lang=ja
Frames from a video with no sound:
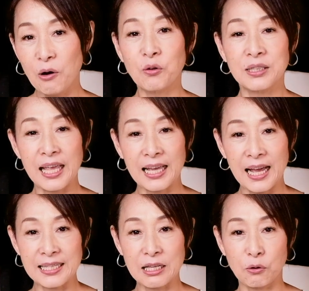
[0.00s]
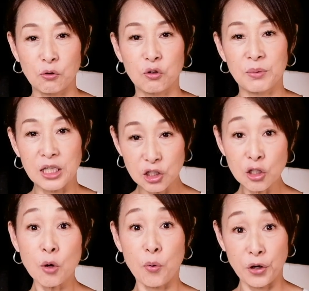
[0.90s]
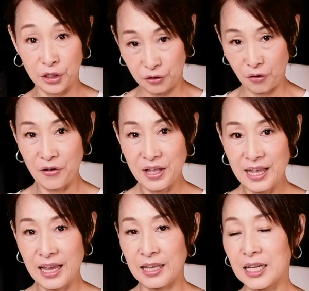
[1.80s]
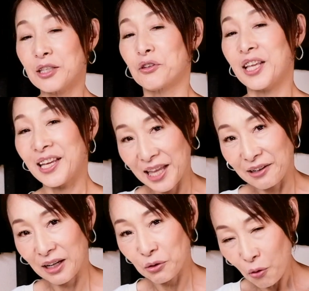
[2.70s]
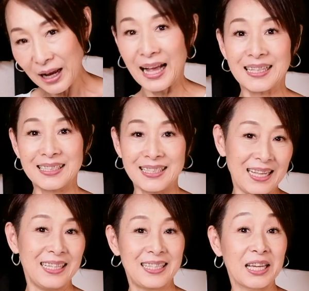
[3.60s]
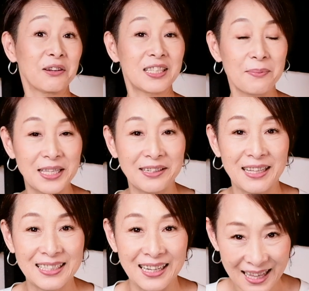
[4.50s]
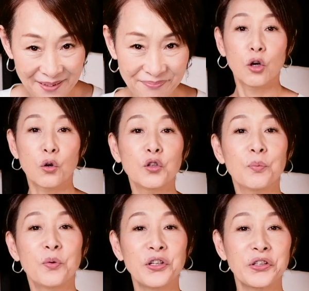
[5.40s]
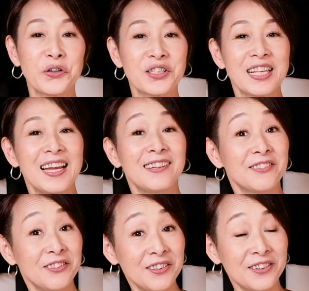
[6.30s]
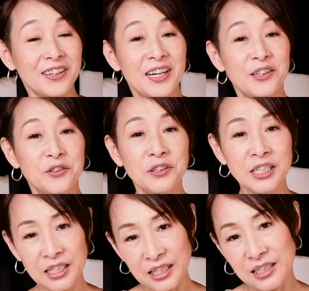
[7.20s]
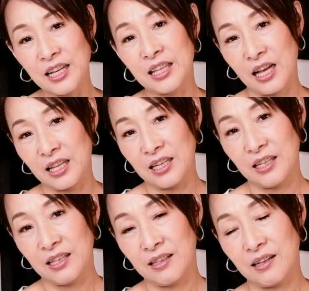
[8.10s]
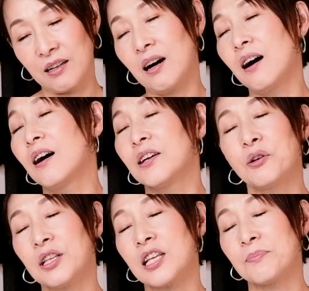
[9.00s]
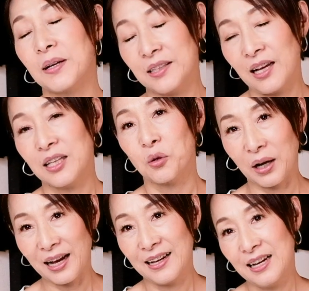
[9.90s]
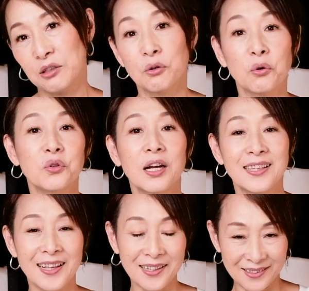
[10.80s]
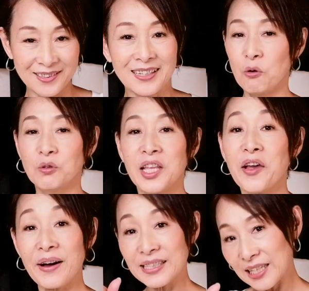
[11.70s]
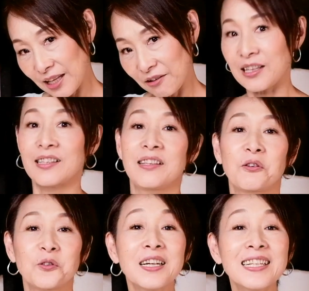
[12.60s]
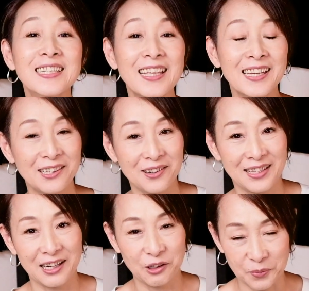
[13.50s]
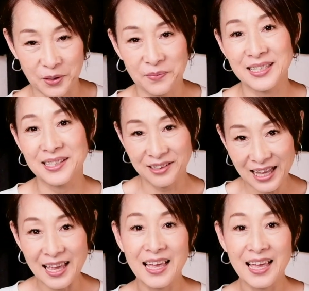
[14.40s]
音程改善のこと3つのポイントえちゃんとできてるかどうか是非チェックしてみてくださいねこのポイントを押さえると不意にずれたりなんかああよれてしまったとかそういうことがなく音程を合わせて歌っていくことが意識できるようになると思いますので、